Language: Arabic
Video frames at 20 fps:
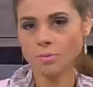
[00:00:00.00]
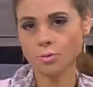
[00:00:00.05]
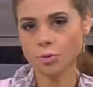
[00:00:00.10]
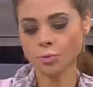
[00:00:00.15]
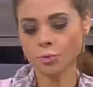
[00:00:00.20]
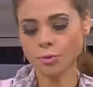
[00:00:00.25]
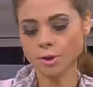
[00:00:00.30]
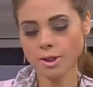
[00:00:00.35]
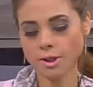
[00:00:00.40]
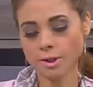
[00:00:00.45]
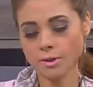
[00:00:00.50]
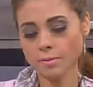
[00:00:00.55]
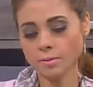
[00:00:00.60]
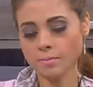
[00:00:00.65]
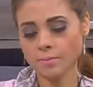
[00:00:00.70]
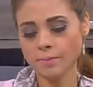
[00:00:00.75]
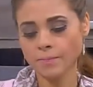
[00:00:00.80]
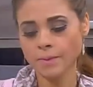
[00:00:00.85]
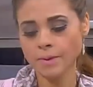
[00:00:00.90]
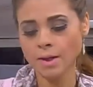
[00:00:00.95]
بتوعي
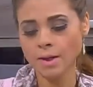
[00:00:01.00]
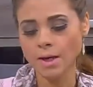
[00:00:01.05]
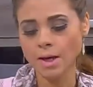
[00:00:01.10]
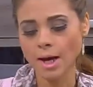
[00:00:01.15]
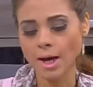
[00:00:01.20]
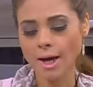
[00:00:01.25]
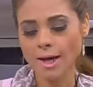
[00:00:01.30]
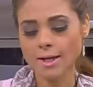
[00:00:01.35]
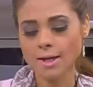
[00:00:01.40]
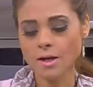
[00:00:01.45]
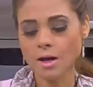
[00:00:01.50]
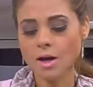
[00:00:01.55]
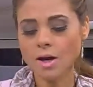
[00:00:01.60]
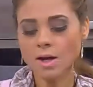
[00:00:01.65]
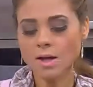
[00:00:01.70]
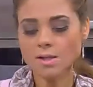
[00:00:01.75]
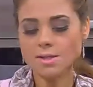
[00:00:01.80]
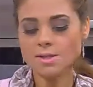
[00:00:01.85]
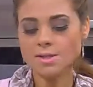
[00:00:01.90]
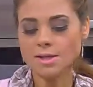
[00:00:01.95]

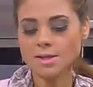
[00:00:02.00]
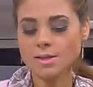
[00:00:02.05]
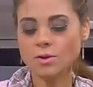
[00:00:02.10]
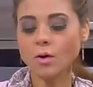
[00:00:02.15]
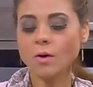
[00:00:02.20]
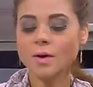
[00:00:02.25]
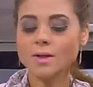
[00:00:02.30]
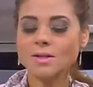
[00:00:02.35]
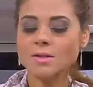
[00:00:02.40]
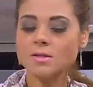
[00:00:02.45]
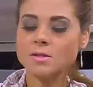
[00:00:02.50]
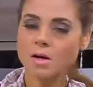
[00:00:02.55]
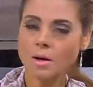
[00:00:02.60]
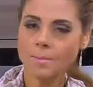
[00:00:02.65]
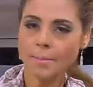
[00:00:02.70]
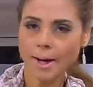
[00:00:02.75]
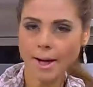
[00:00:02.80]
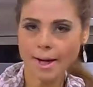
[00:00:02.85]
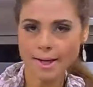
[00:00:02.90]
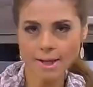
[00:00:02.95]
هيلاحظ ان هو
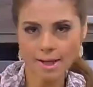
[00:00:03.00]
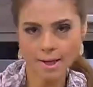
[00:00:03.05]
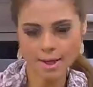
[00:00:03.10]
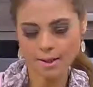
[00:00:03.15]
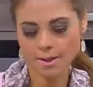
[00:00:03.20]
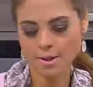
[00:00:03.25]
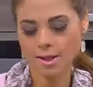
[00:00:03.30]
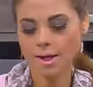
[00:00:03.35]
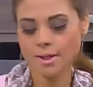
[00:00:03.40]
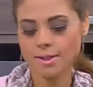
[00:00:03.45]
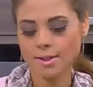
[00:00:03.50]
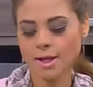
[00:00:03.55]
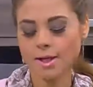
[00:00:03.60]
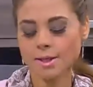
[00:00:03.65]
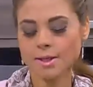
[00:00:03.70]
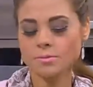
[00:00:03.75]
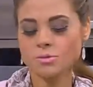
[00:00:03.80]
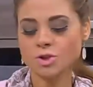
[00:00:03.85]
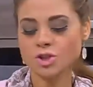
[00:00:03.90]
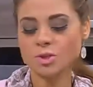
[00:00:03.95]
نظام حياه يعني
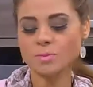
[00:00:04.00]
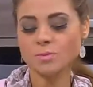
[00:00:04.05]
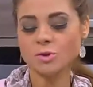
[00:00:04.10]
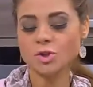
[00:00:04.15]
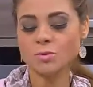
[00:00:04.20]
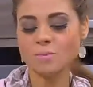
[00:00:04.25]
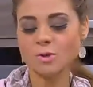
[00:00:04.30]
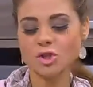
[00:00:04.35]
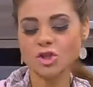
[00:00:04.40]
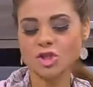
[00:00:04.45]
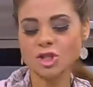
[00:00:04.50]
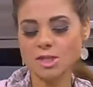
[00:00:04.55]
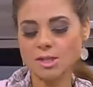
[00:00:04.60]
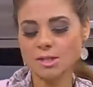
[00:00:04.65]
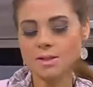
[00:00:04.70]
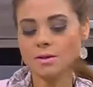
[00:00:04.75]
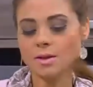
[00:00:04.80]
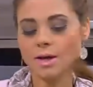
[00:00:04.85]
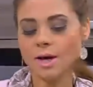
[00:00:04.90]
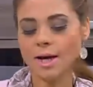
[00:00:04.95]
احنا مش مش
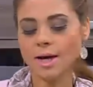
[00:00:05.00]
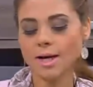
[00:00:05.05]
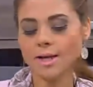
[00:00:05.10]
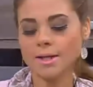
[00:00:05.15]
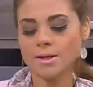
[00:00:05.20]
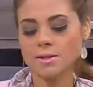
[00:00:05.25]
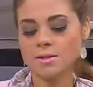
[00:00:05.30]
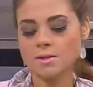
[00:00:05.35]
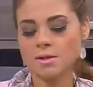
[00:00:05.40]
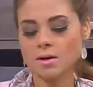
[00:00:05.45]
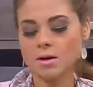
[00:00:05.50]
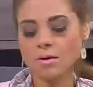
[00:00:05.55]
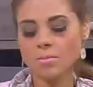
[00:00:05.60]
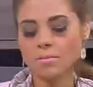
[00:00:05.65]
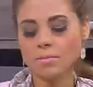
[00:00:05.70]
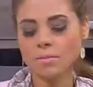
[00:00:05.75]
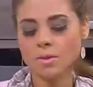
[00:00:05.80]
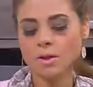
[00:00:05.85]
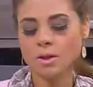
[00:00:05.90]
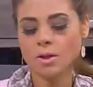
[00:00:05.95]
ماشيين على نظام
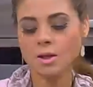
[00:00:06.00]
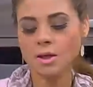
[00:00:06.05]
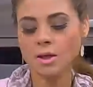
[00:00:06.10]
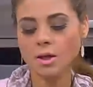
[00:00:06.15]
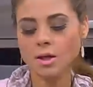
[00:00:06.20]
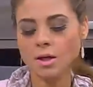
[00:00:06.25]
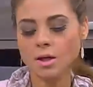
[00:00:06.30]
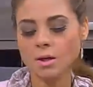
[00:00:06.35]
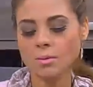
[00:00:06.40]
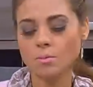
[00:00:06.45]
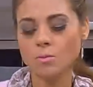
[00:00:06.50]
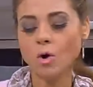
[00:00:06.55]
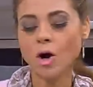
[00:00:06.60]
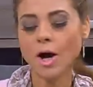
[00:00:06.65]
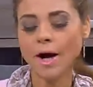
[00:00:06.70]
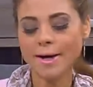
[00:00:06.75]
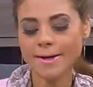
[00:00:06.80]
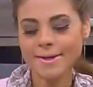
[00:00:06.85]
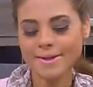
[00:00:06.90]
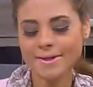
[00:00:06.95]

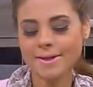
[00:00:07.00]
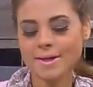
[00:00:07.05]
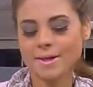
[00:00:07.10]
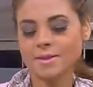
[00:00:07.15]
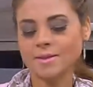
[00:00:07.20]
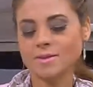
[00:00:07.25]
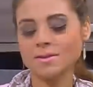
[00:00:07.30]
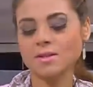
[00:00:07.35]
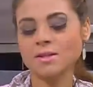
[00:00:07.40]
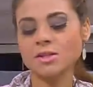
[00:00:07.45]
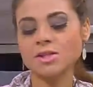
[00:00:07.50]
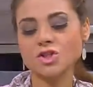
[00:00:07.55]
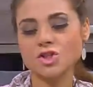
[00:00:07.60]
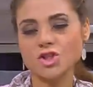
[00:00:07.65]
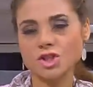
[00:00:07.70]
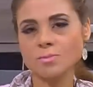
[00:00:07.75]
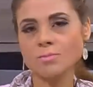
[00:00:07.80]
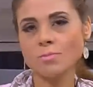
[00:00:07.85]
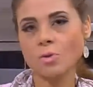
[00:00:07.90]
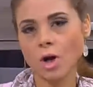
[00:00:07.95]
معين
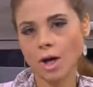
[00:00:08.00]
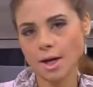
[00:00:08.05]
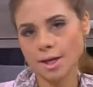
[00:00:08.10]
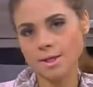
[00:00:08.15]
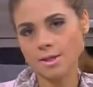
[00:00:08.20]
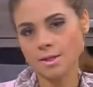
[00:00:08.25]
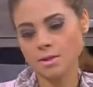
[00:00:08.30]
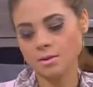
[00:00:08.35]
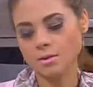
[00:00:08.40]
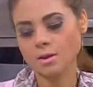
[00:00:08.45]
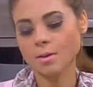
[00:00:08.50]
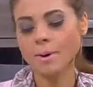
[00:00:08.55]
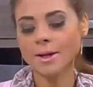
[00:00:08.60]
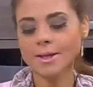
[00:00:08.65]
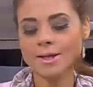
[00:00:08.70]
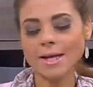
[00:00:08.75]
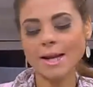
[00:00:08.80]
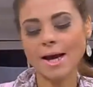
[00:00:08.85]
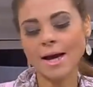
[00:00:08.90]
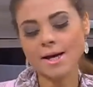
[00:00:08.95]
رجيم معين طبعا
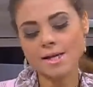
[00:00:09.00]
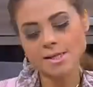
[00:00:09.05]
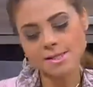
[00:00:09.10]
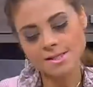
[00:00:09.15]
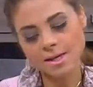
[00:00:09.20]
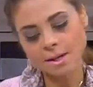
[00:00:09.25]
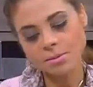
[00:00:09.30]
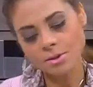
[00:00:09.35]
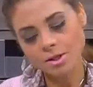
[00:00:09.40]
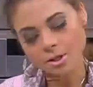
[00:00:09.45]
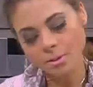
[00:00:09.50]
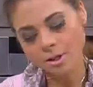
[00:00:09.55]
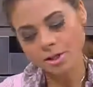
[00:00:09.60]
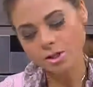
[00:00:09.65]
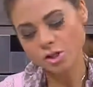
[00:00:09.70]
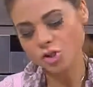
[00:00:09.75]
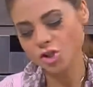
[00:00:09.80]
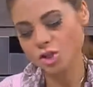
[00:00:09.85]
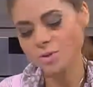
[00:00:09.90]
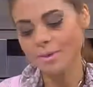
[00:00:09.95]
اللي عايز يعمل طبعا
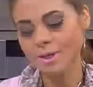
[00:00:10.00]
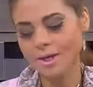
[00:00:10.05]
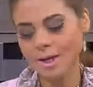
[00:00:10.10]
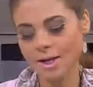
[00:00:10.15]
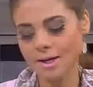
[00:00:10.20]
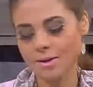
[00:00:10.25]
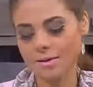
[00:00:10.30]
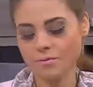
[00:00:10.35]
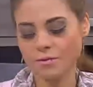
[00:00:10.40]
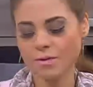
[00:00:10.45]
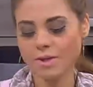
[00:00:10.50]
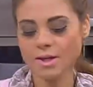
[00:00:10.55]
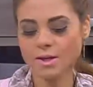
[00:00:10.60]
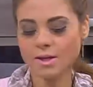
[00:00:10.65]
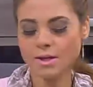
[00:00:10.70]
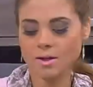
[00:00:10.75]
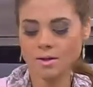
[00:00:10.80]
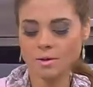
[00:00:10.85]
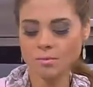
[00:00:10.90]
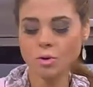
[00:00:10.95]
رجيم انا
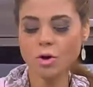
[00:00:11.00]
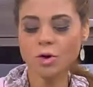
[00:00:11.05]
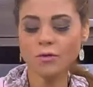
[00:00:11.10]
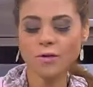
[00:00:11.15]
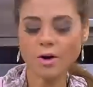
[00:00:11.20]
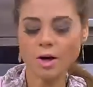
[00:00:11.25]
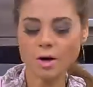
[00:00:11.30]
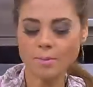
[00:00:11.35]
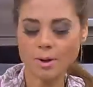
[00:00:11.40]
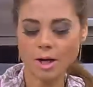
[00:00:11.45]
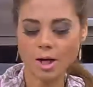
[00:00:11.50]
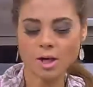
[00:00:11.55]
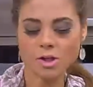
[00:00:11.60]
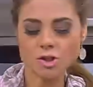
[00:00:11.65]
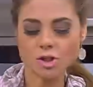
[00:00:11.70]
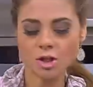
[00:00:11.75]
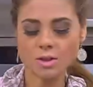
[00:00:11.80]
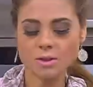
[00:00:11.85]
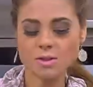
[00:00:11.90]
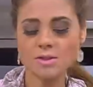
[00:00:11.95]
في مرفق مع
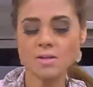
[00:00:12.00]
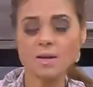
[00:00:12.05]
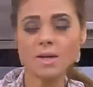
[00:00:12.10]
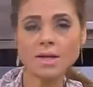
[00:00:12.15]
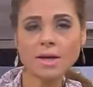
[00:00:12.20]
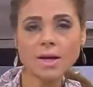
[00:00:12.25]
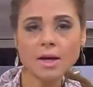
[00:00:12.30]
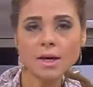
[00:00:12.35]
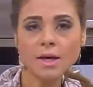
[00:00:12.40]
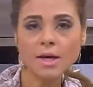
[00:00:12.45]
العشر نصايح